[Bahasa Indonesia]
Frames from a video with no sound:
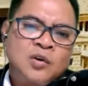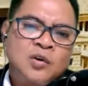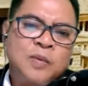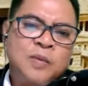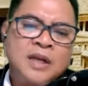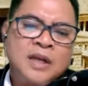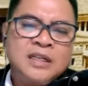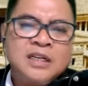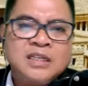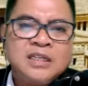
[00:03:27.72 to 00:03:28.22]

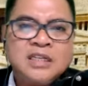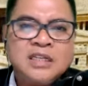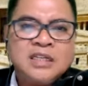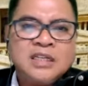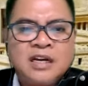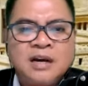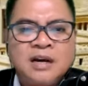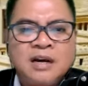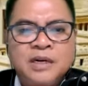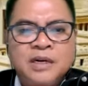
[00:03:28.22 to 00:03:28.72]
Rupanya
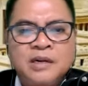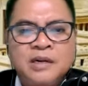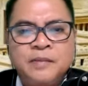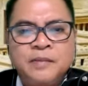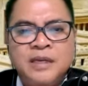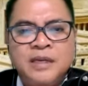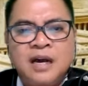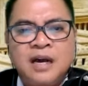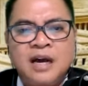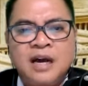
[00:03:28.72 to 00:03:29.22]
sikap
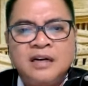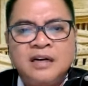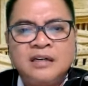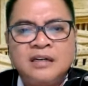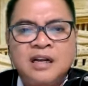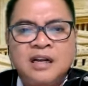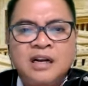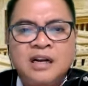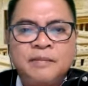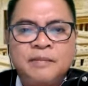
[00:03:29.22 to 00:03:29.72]

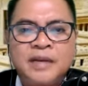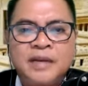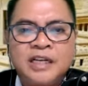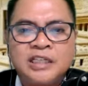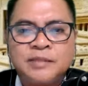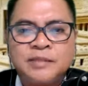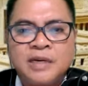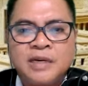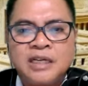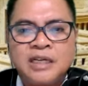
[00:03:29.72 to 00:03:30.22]
berlebihan dalam
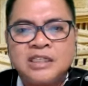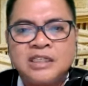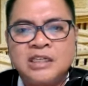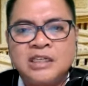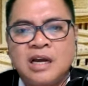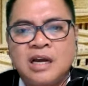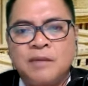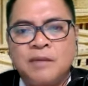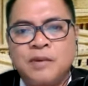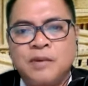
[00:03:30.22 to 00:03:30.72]

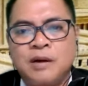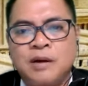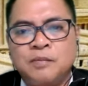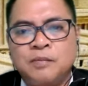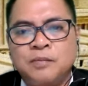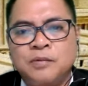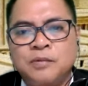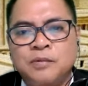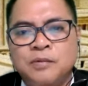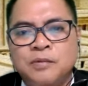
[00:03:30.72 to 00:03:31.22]
ekspresi
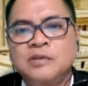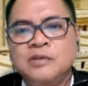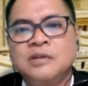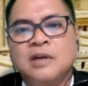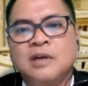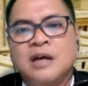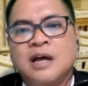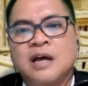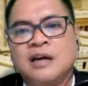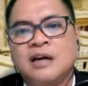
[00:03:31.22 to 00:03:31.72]
apapun
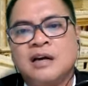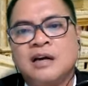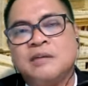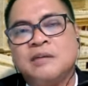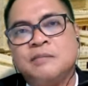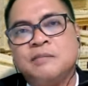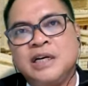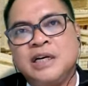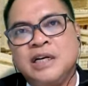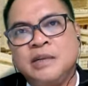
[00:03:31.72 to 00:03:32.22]

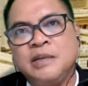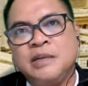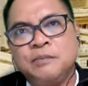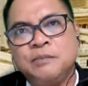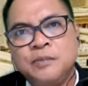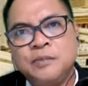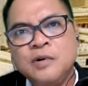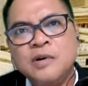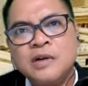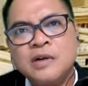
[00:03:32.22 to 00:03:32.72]
akan
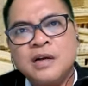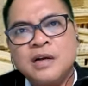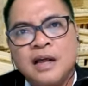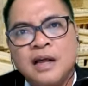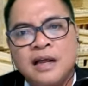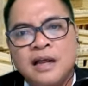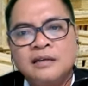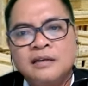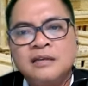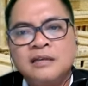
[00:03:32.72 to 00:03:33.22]

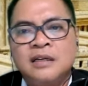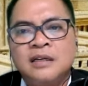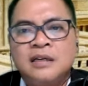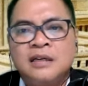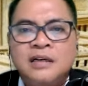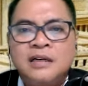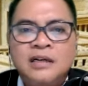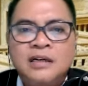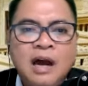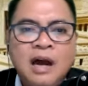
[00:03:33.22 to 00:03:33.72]
menimbulkan
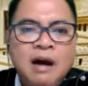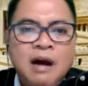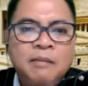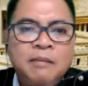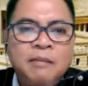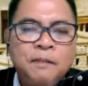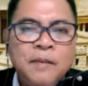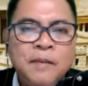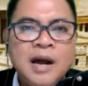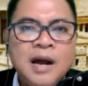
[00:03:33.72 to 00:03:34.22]

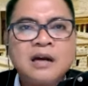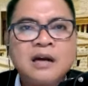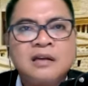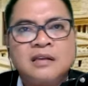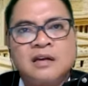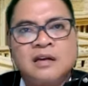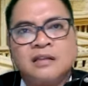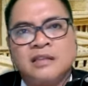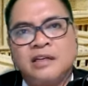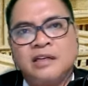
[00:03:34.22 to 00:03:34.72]
dampak
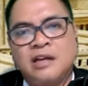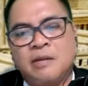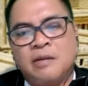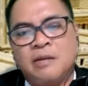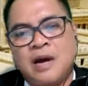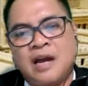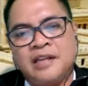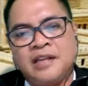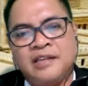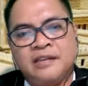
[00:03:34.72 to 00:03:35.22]
yang
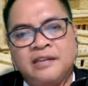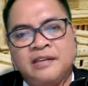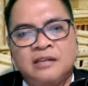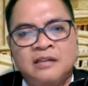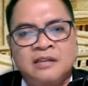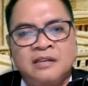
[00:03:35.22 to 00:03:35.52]
tidak baik.